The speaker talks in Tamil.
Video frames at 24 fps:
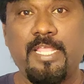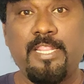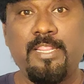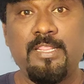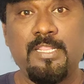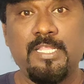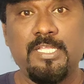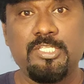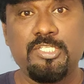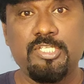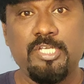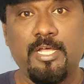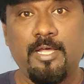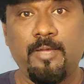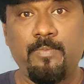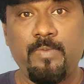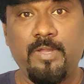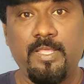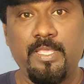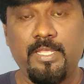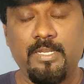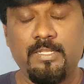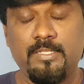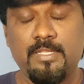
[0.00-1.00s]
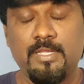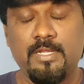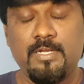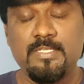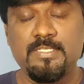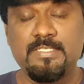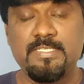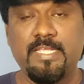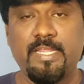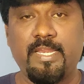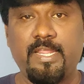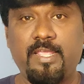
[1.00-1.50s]
எந்த ஜாப்ல
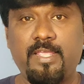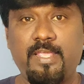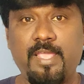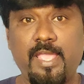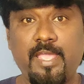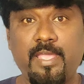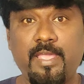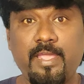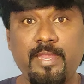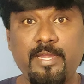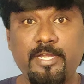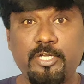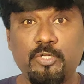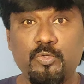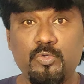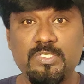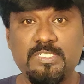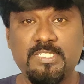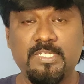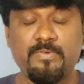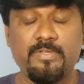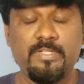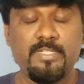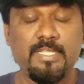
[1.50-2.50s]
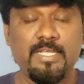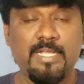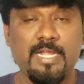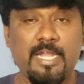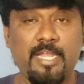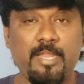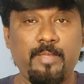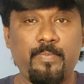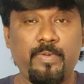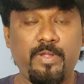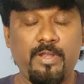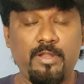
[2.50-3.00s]
இருந்தாலும் சரி ஏஐ டூல்ஸை வந்து
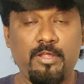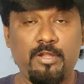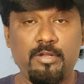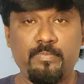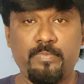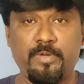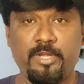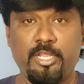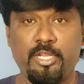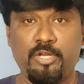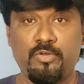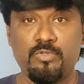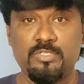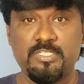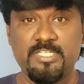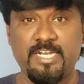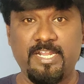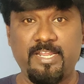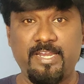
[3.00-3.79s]
கண்டிப்பா லேர்ன் பண்ணிக்கணும்